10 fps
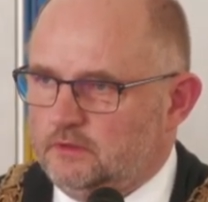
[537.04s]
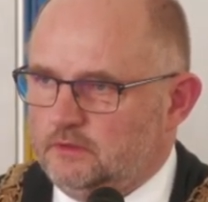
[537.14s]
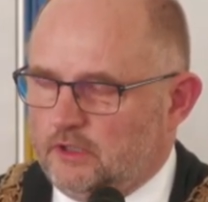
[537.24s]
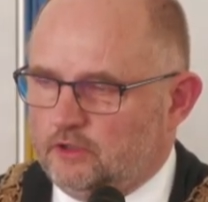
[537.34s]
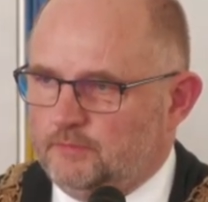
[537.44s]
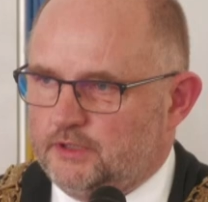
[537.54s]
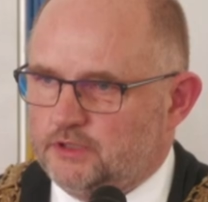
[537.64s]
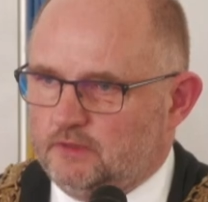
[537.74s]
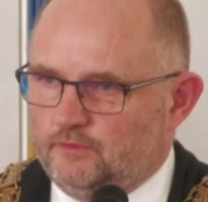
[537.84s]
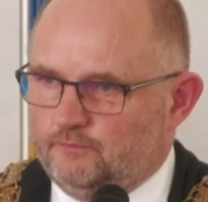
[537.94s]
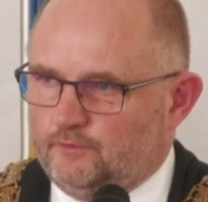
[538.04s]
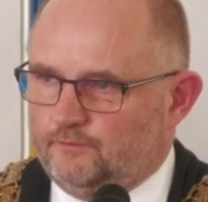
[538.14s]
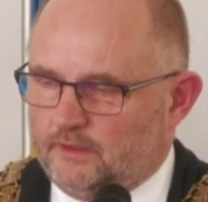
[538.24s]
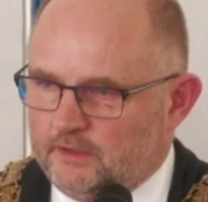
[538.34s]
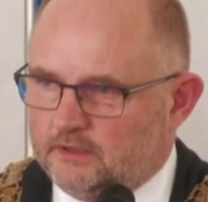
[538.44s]
jako marszałek
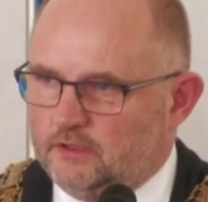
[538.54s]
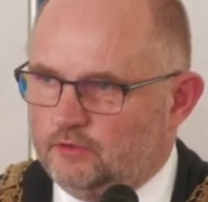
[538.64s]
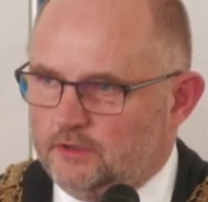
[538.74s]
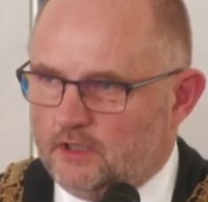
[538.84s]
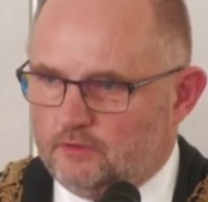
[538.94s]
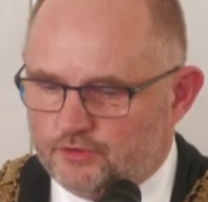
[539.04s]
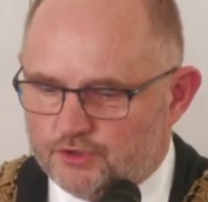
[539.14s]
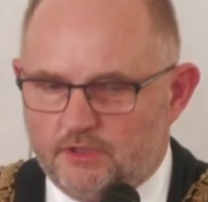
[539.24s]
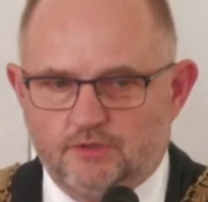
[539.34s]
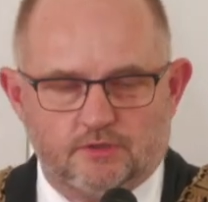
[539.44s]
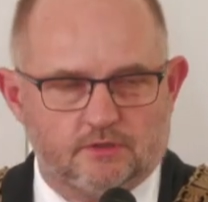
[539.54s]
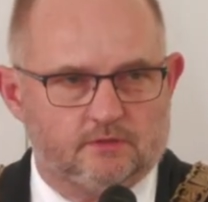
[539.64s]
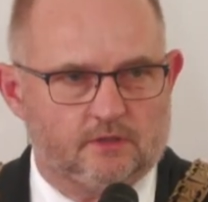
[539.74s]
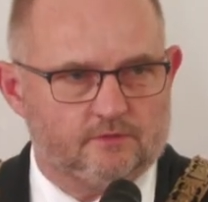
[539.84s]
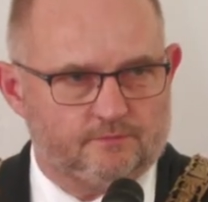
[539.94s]
województwa, nie tylko jakąś część
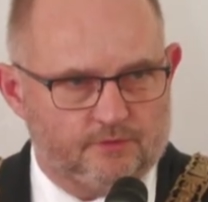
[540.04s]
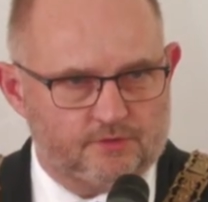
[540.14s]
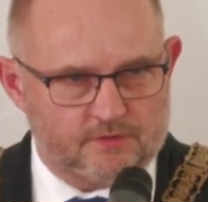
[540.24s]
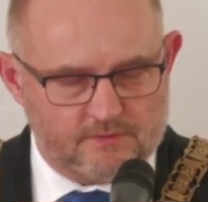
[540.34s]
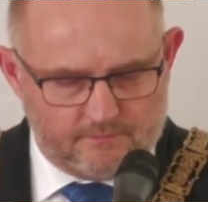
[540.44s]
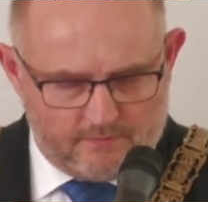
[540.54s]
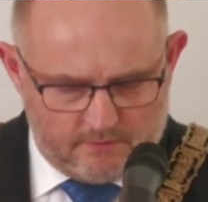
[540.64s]
tego społeczeństwa.